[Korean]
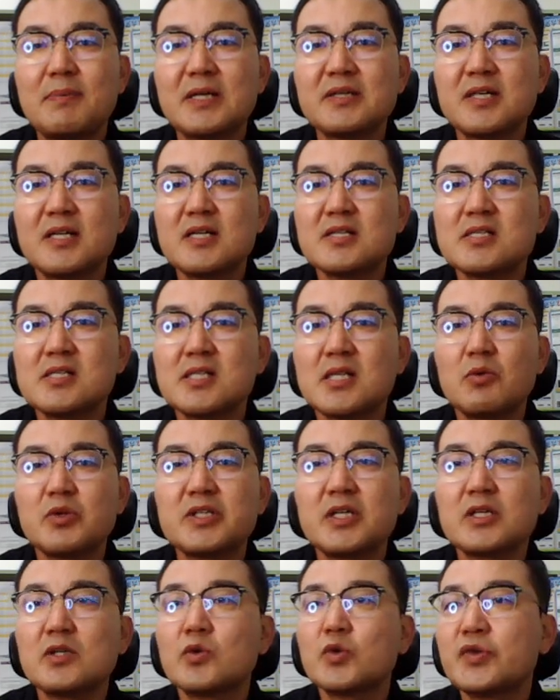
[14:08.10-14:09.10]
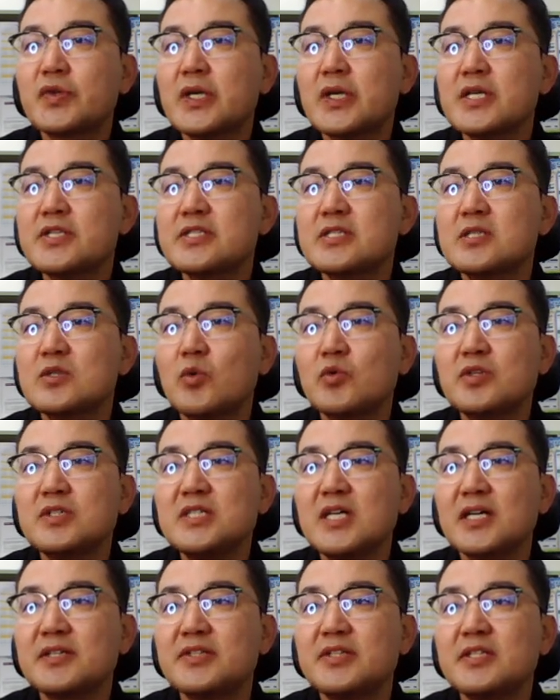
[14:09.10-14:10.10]
판단했을 때 원장군 어떻게 쓸 오늘
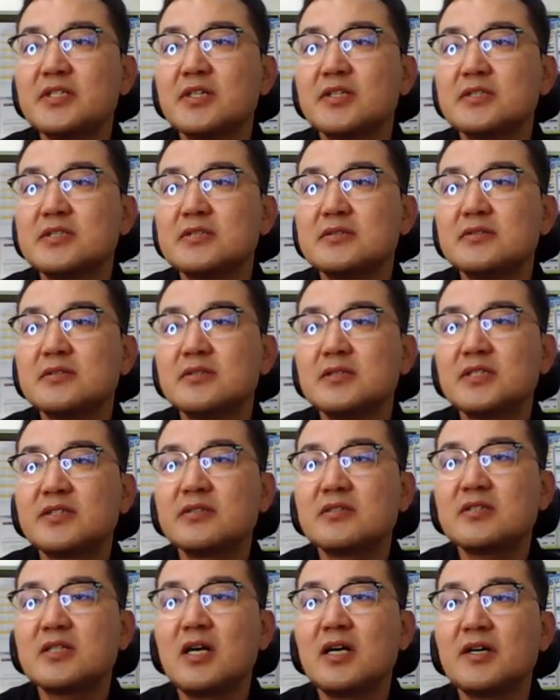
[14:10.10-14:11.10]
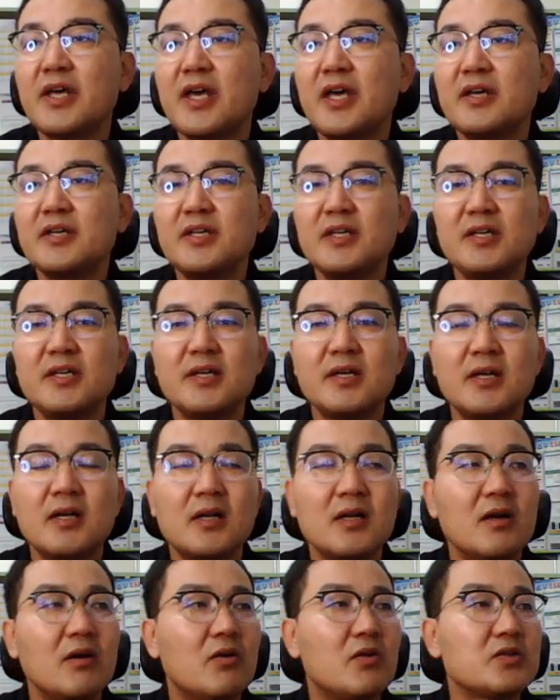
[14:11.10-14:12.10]
이야기 드린 거는 이 특화 계획이
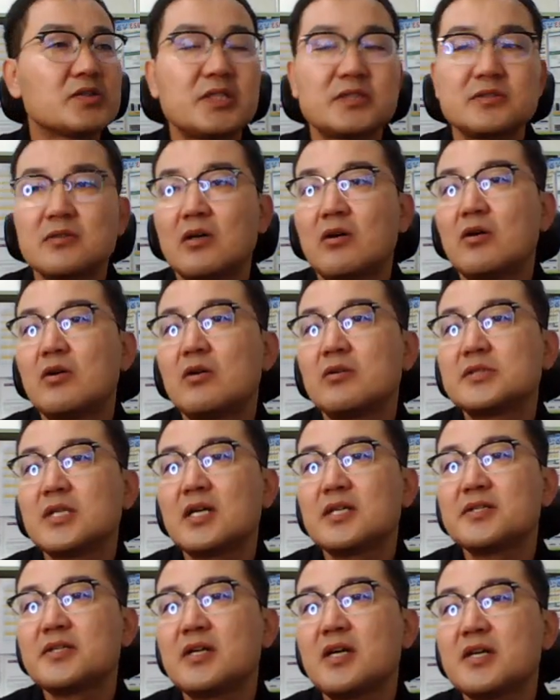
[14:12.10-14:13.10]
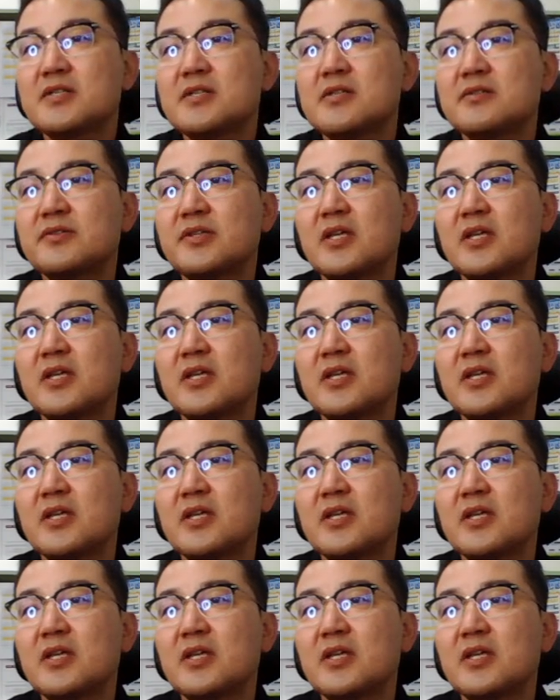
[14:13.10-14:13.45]
어, 어, 제가 생각했을